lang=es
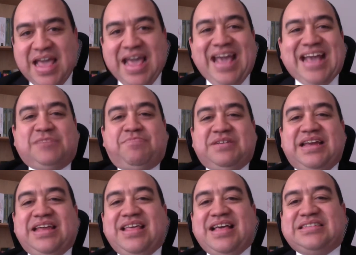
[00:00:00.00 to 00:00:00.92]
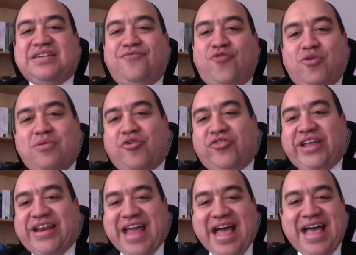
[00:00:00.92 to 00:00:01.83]
expresar ideas en forma
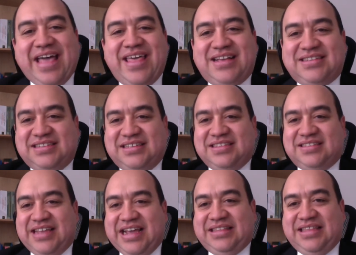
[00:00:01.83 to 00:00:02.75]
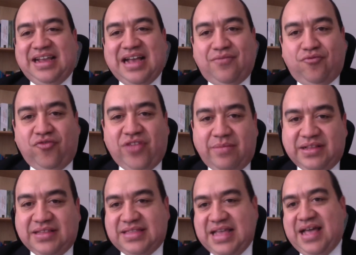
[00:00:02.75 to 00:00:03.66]
ordenada, sintética,
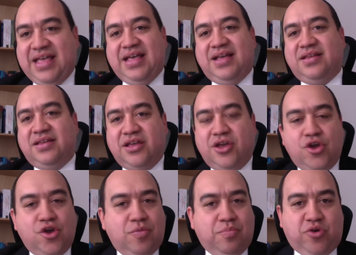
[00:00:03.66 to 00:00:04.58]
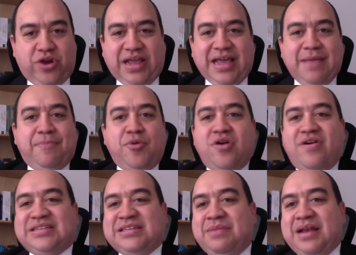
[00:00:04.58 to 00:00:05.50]
fundamentada. Por ejemplo, una
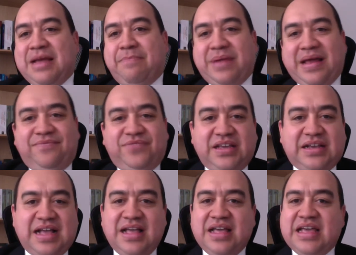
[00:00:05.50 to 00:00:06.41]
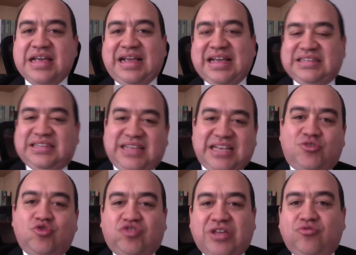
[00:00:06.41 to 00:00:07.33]
vez se ve en la práctica que se está
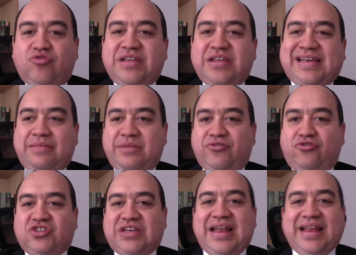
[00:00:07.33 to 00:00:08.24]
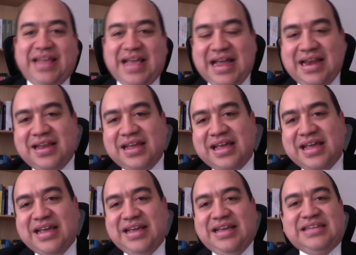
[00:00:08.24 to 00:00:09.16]
discutiendo un incremento salarial
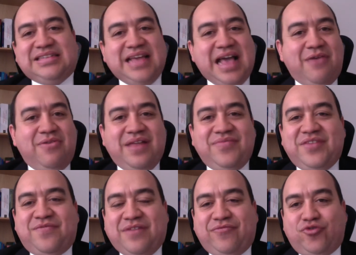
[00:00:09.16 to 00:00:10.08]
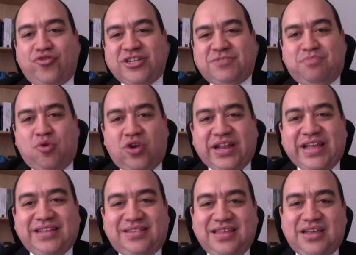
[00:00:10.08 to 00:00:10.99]
y se hablan de factores
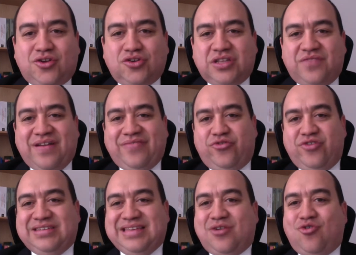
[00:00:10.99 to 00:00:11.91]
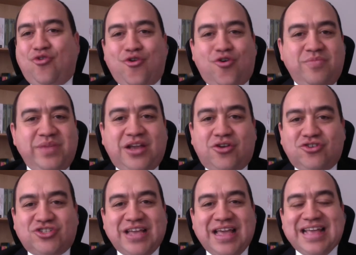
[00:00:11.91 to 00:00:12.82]
políticos, de factores
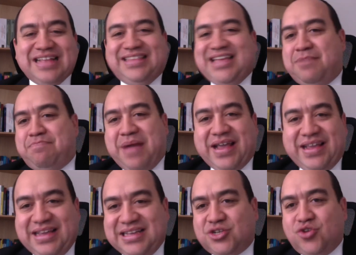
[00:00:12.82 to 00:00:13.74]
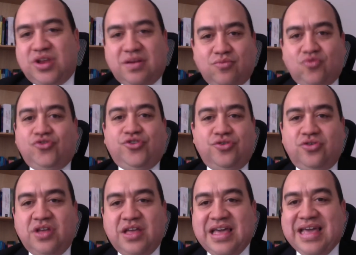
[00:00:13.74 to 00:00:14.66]
económicos del país o del
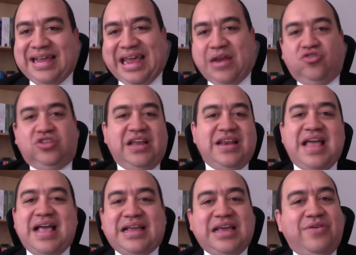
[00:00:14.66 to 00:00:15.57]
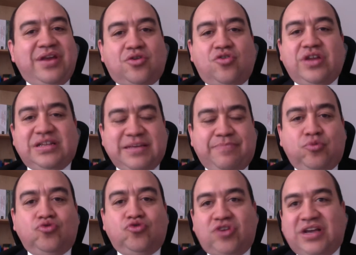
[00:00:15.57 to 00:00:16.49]
mundo, que no tienen nada que ver con ese
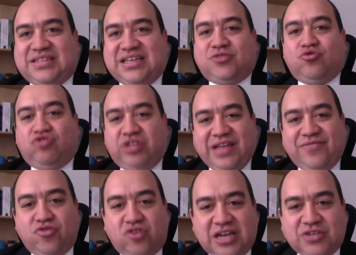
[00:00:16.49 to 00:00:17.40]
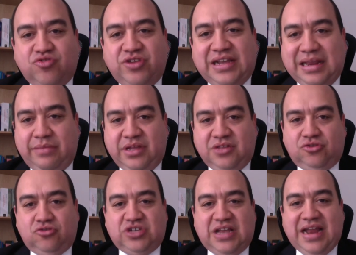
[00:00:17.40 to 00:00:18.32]
punto que está discutiendo, que es un
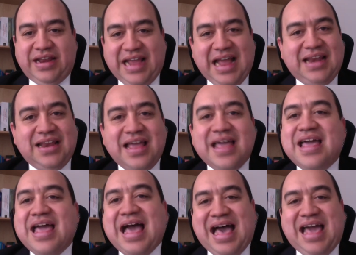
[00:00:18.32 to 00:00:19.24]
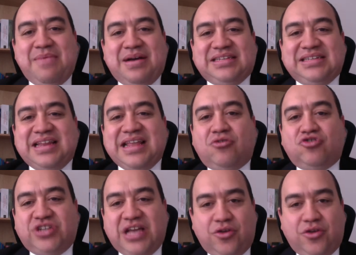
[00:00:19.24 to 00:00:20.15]
incremento salarial. Además, el
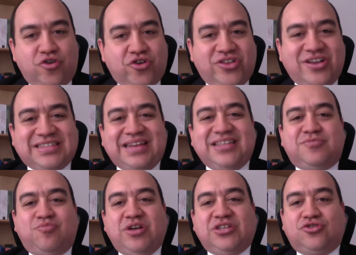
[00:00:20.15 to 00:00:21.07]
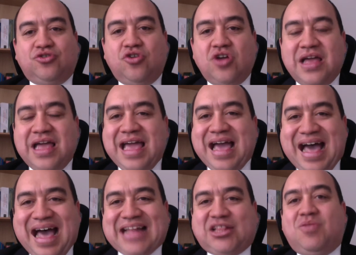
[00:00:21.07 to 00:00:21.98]
negociador debe estar dispuesto
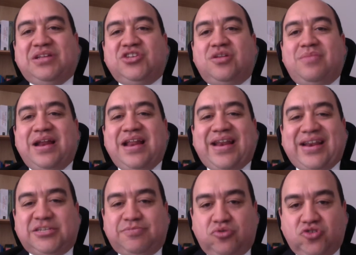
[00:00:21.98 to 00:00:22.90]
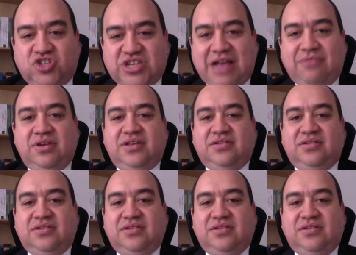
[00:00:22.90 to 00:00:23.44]
a tomar decisiones de manera responsable